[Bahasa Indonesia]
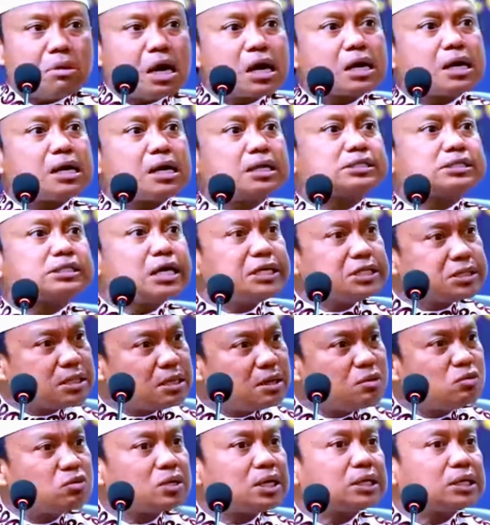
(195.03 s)
Maka saya
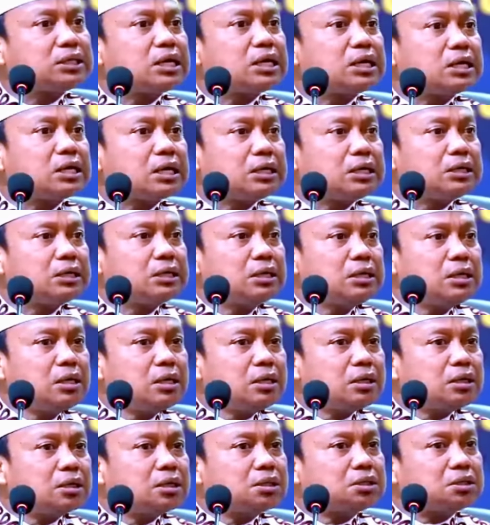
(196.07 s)
selalu katakan,
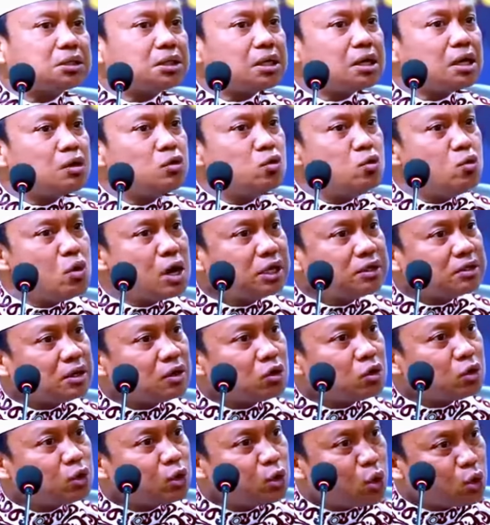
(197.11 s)
keterlaluan
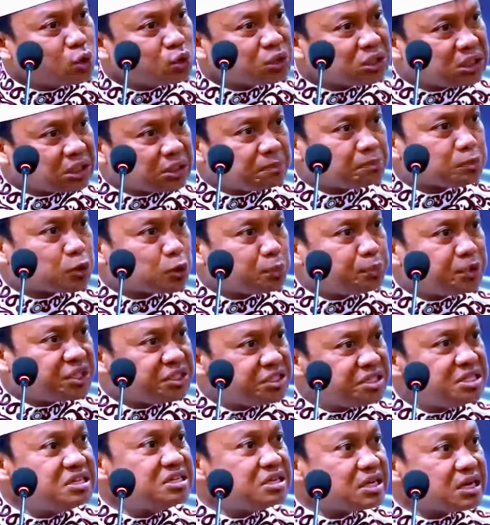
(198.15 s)
kalau dokter
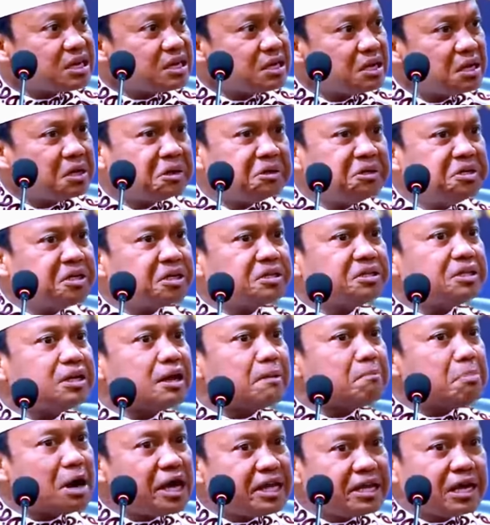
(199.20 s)
profesinya, dia
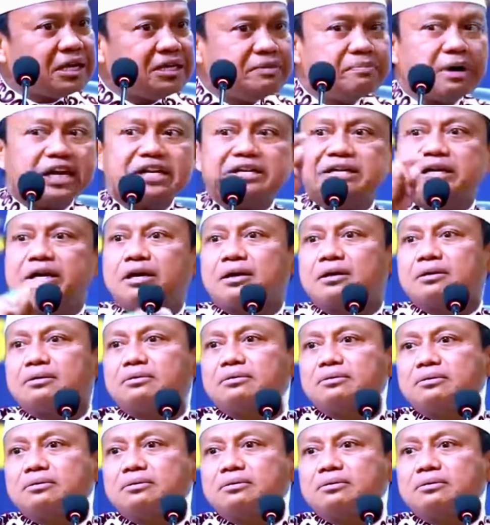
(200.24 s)
tidak baik imannya.